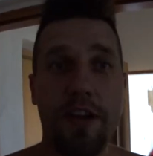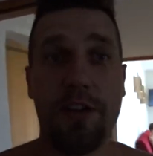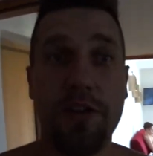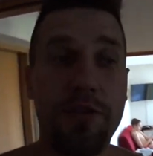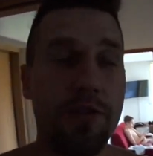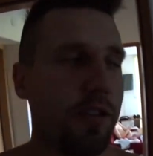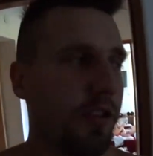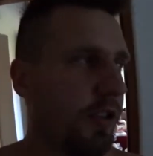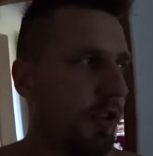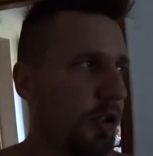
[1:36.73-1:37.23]
się
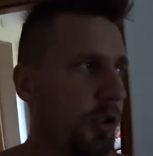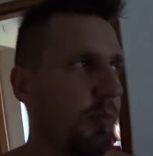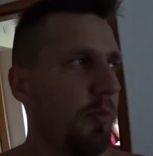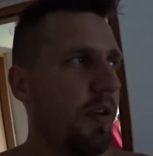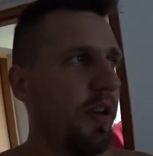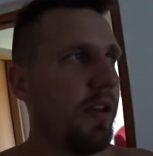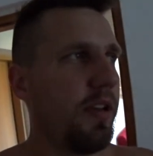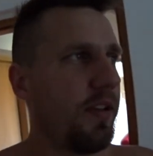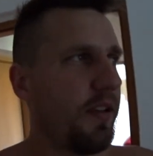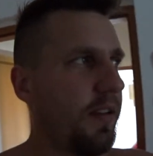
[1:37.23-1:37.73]

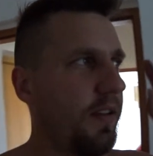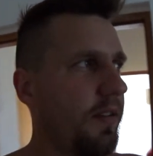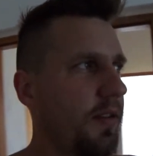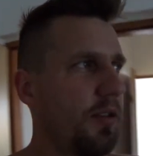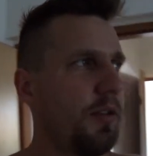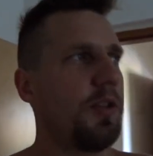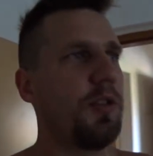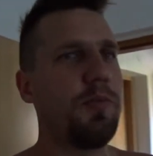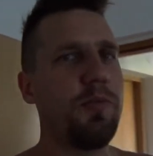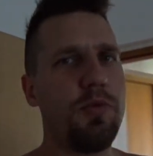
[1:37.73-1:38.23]
dotarliśmy,
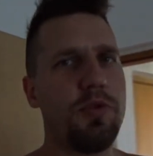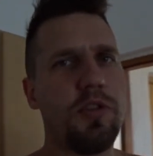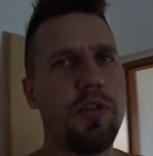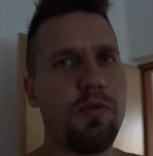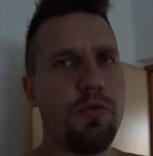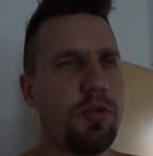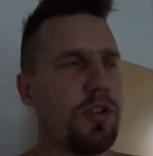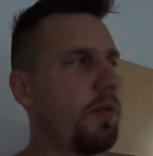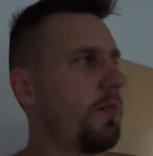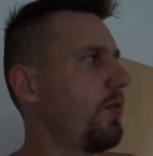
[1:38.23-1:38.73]
jesteśmy już na
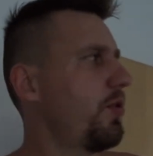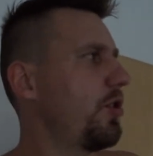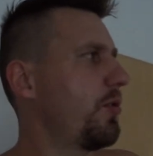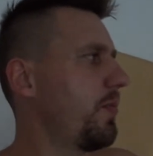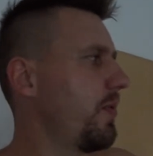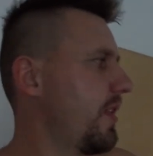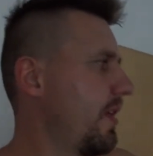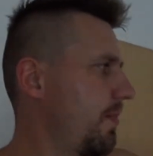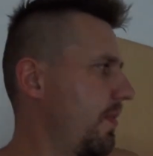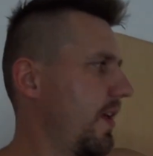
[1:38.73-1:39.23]
górze,
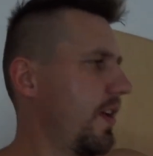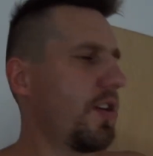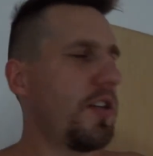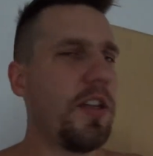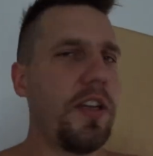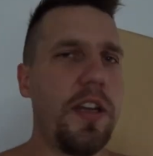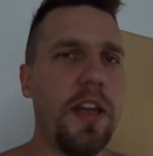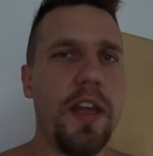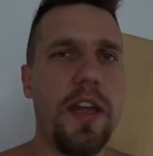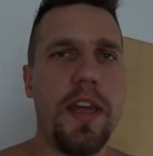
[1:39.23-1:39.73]
byliśmy na
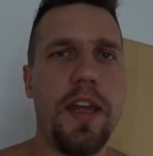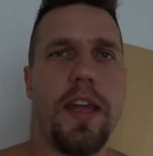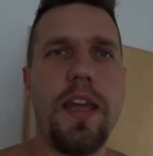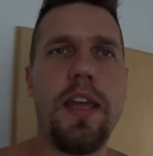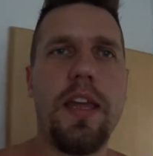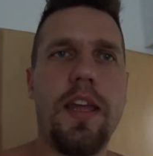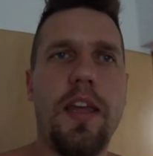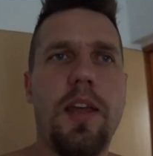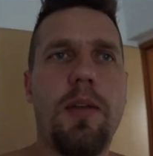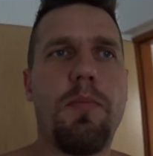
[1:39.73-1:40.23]
plaży,
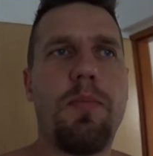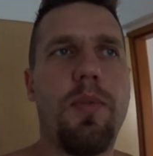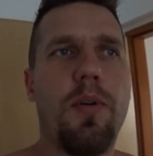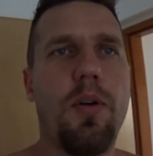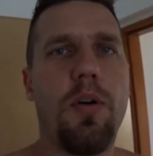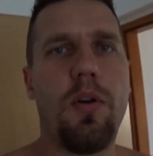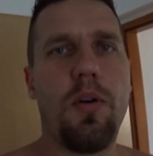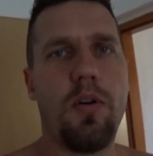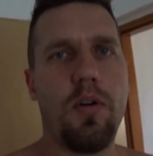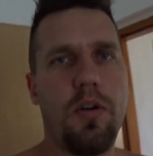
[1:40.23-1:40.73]

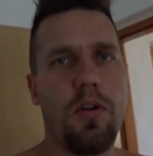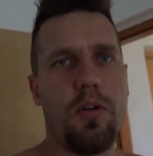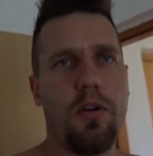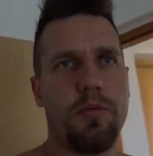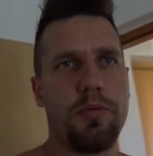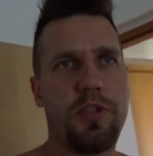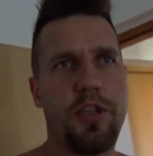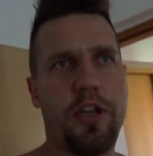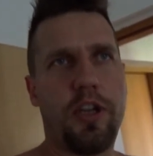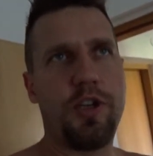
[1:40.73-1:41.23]
bo
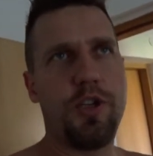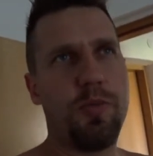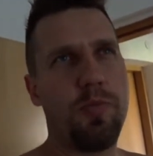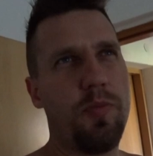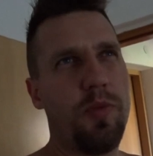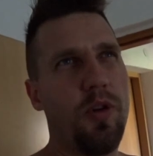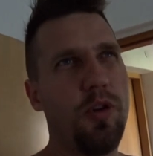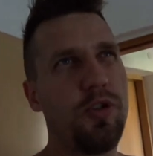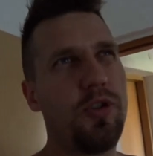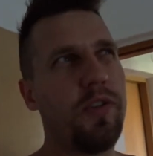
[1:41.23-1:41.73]

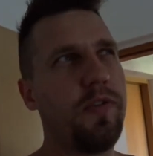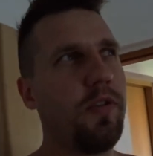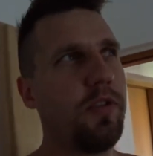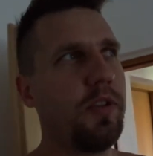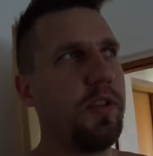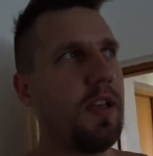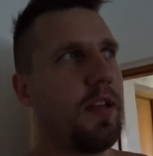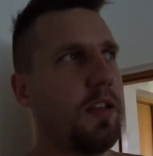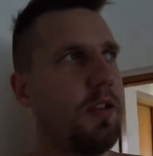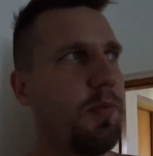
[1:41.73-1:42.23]
przyjechaliśmy o
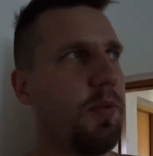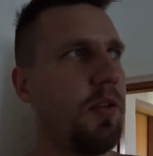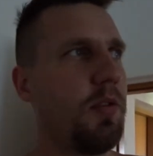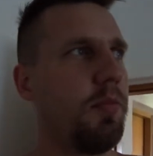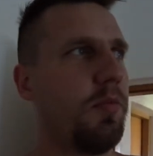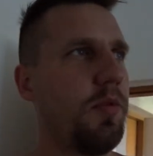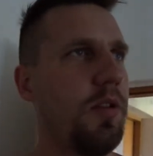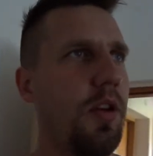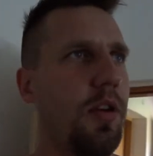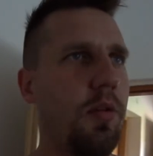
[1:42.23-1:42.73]
9, ja dopiero,
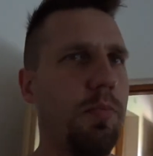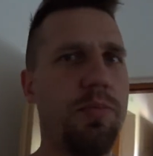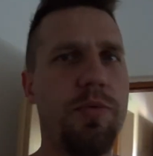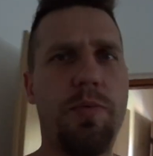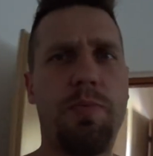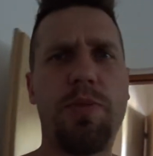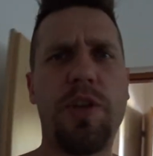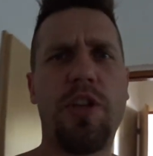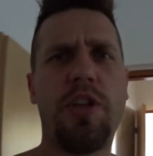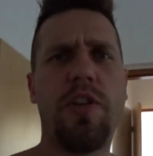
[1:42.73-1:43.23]
nie,
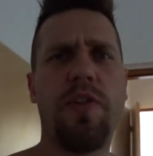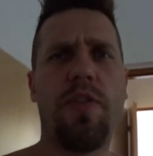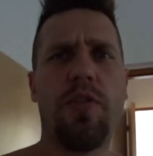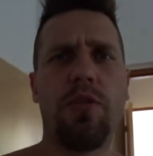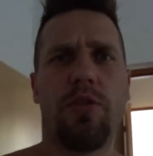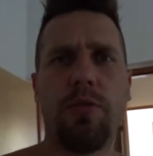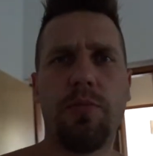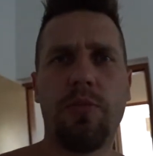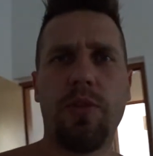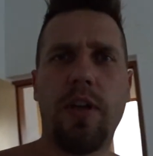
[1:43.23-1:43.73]
przed
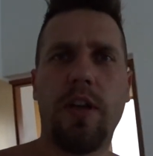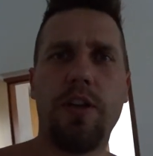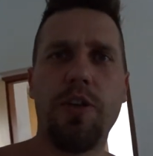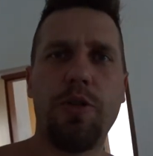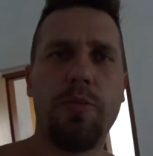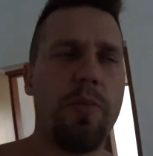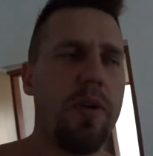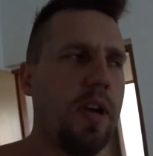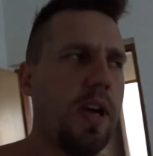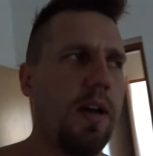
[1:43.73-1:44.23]
9
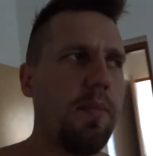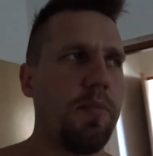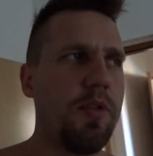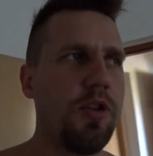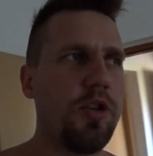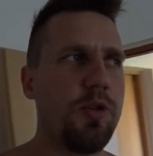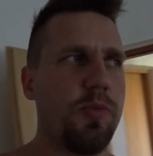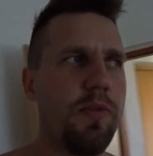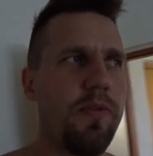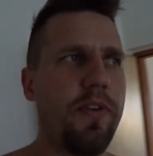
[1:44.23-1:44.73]
pojechaliśmy, a
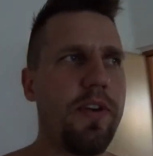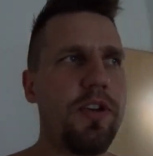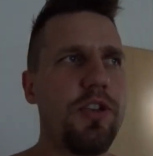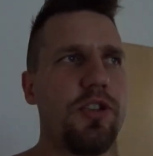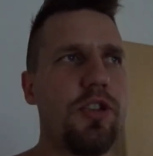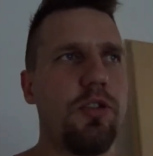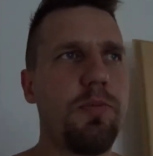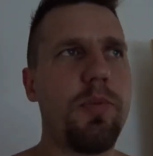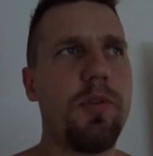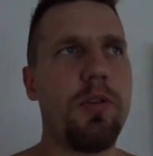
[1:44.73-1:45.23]
mieliśmy
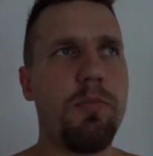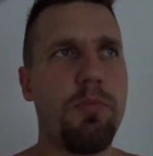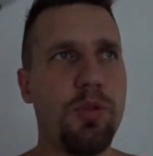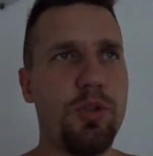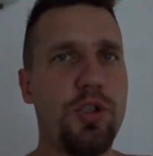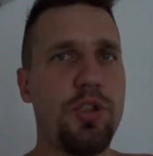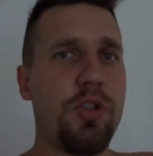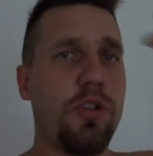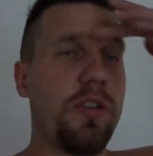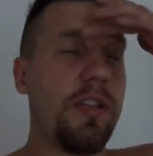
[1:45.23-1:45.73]
wejście dopiero po
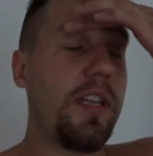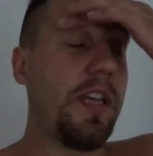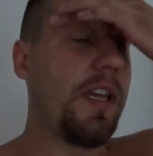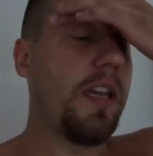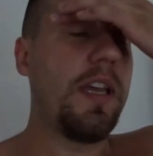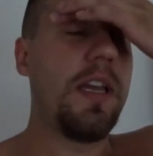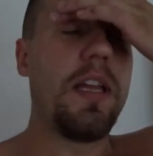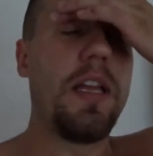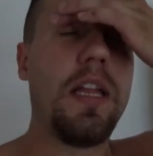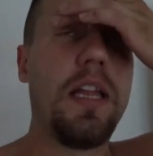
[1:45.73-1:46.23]
10.
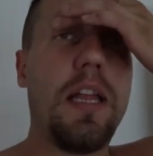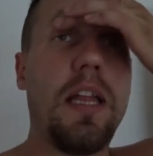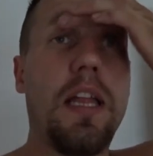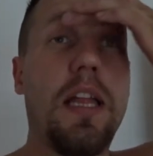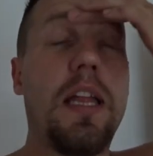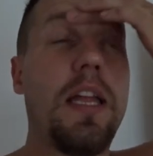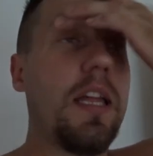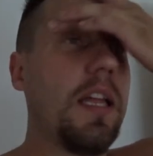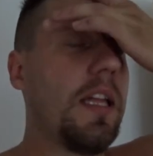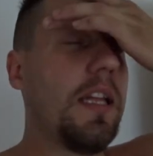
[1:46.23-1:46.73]

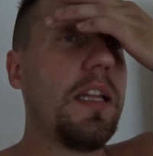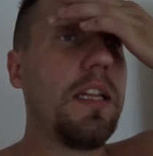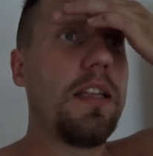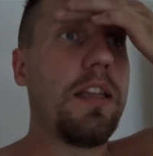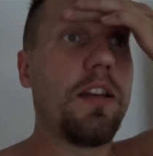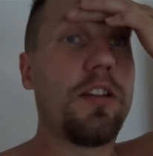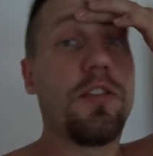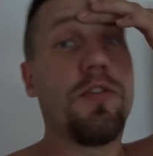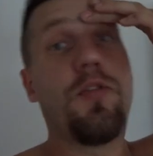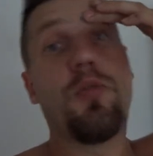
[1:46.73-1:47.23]

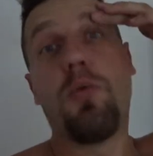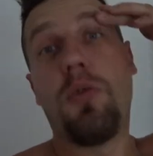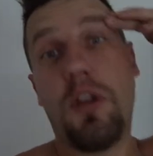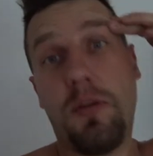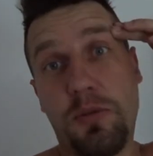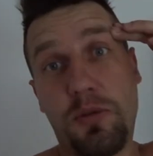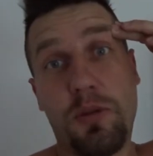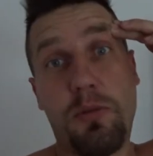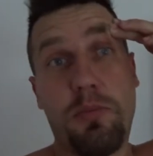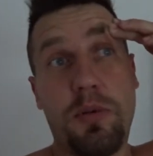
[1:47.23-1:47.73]
Także w ogóle
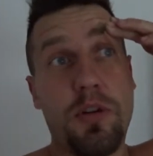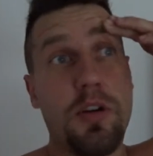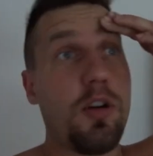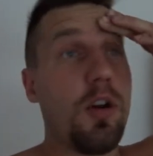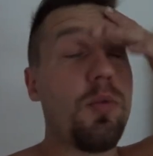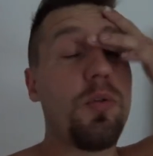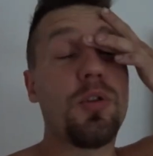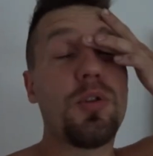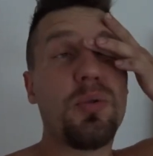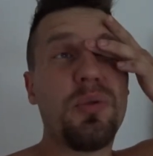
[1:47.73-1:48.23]
byśmy byli
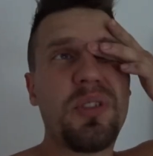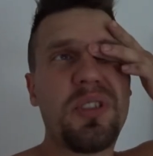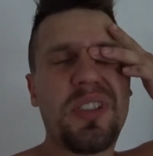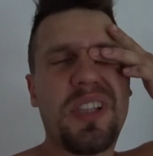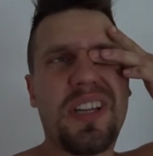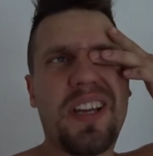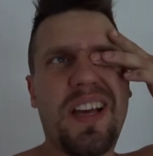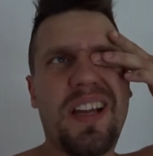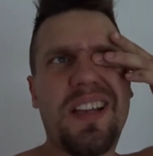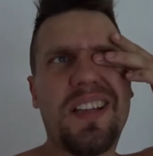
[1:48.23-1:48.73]
koło 6,
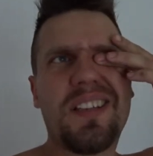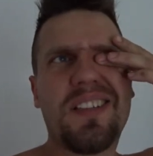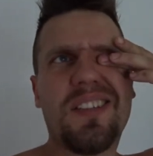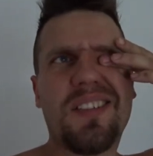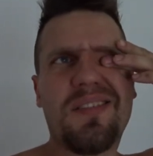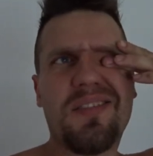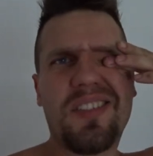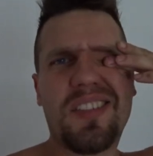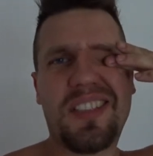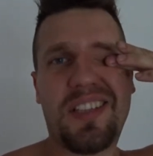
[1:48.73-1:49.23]
ale
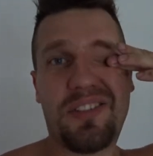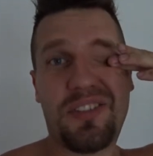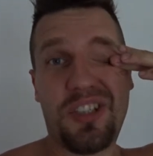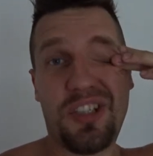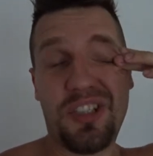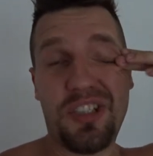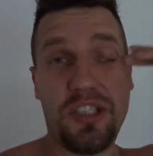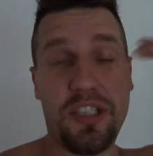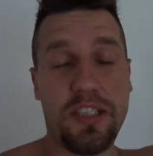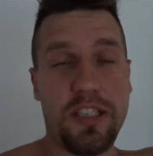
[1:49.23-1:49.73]
no my za
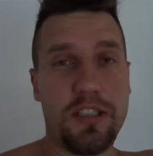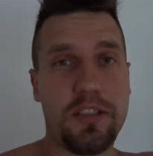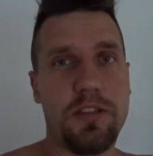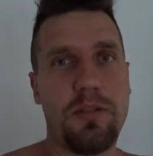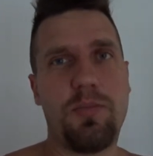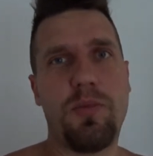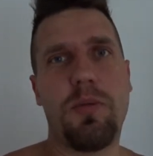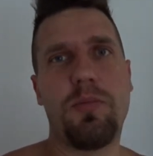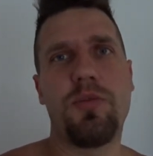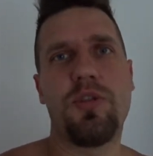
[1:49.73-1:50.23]
wcześnie, także
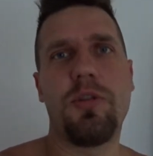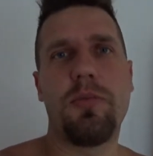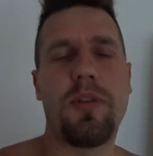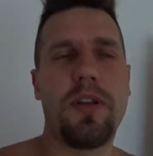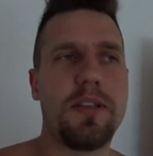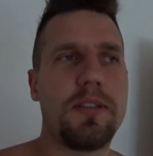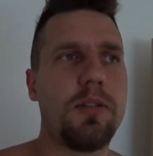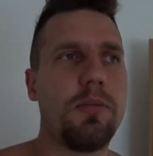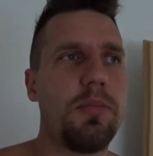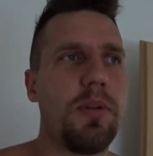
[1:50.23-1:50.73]
zrobiłem
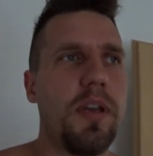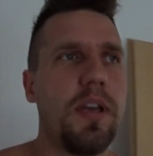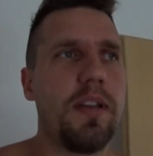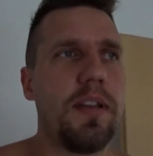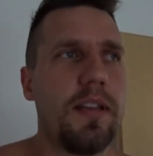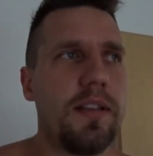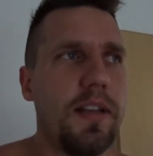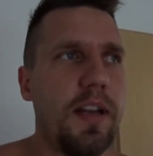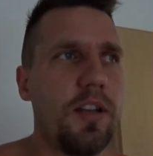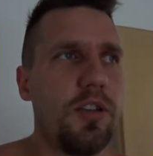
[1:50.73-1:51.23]
drzymkę sobie
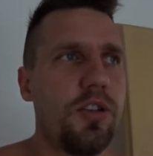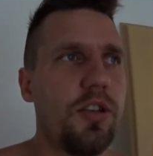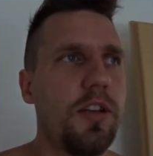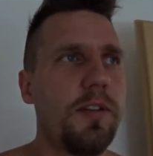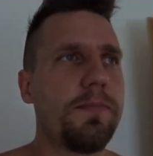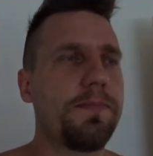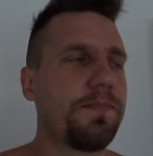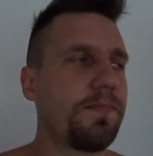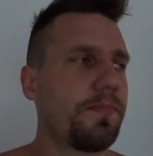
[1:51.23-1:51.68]
na trasie.